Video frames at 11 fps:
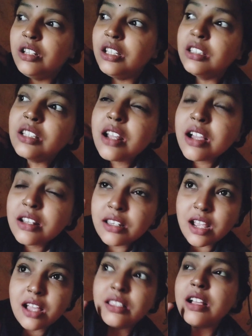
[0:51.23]
इतना
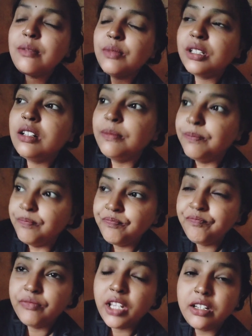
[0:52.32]
ज़्यादा मतलब
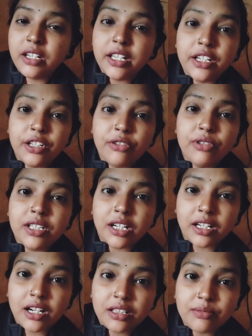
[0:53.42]
निगेटिव
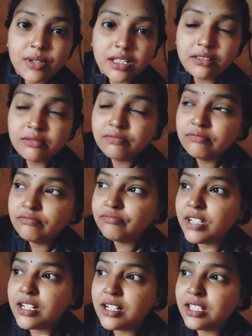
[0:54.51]
सकारात्मक
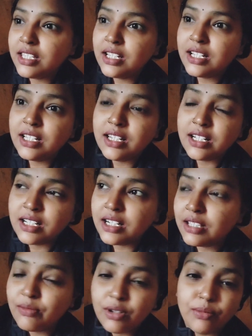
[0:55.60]
फैला दिया है
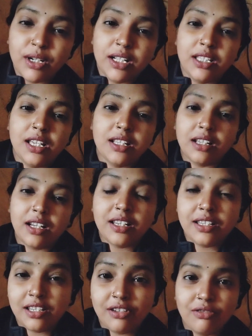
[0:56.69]
नकारात्मक बना दिया सारी
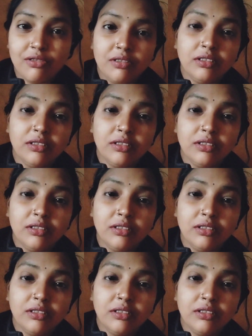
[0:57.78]
चीज़ों को